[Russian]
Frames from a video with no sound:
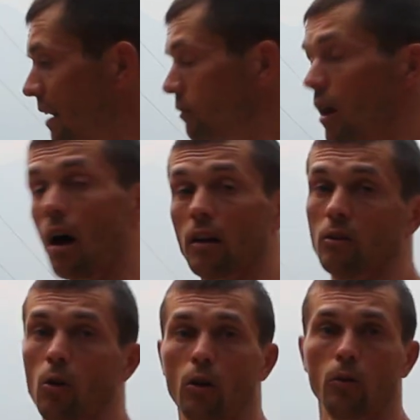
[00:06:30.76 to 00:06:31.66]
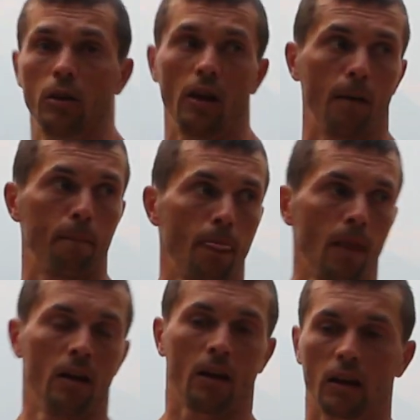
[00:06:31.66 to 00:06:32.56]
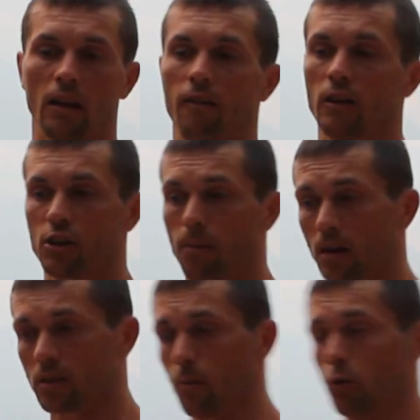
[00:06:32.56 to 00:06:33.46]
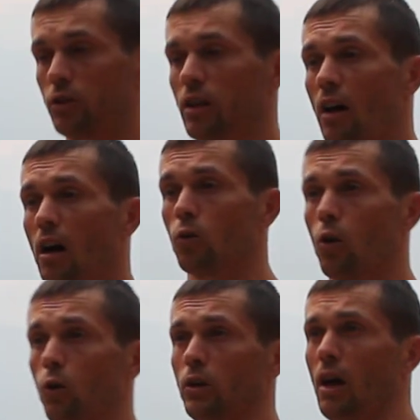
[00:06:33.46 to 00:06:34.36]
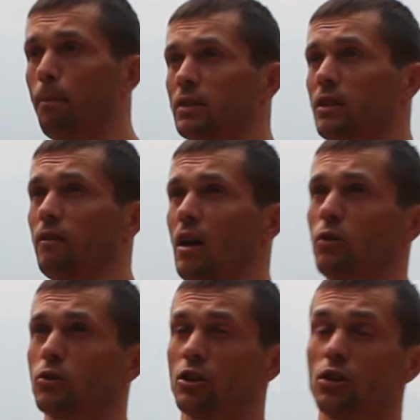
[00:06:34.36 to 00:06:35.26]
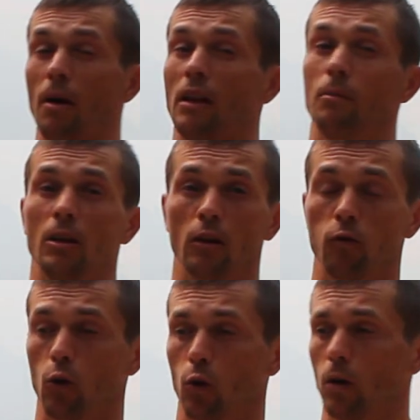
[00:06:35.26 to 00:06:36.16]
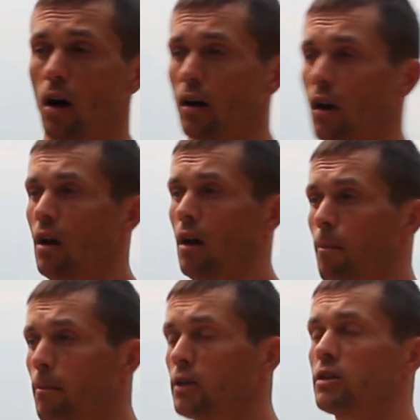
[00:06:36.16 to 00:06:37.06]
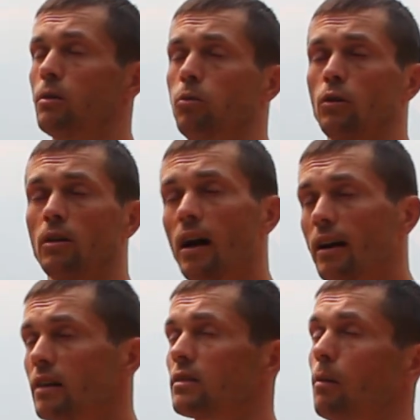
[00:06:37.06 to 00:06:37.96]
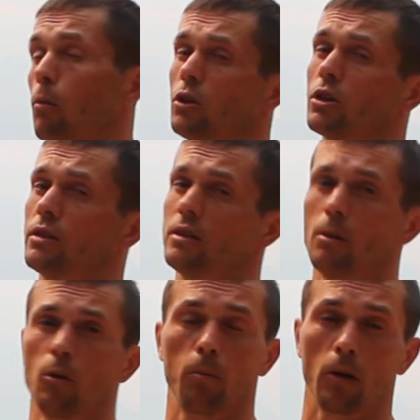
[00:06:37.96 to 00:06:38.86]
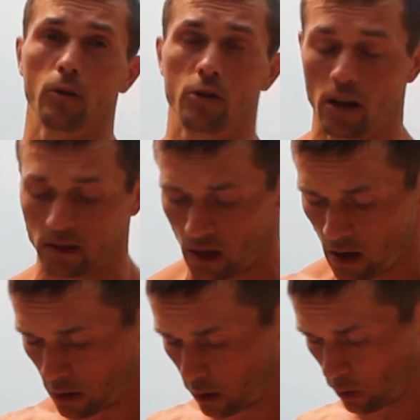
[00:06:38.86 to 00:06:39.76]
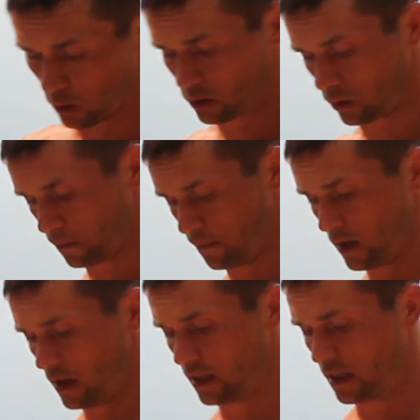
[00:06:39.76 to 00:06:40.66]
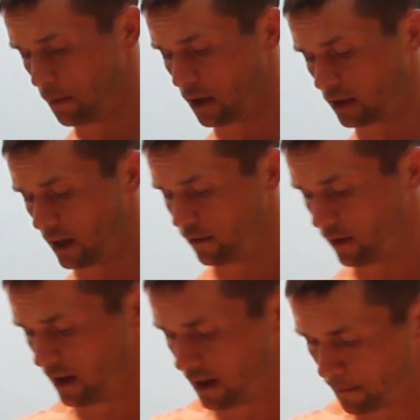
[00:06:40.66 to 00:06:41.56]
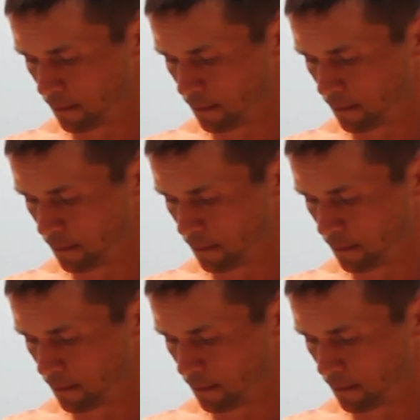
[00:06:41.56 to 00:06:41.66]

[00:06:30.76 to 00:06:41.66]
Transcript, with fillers: на одной руке. Когда вы отжиматься будете на одной руке, по сравнению с отжиманиями на двух руках, мышцы будут гораздо больше стимул получать к росту и к гипертрофии.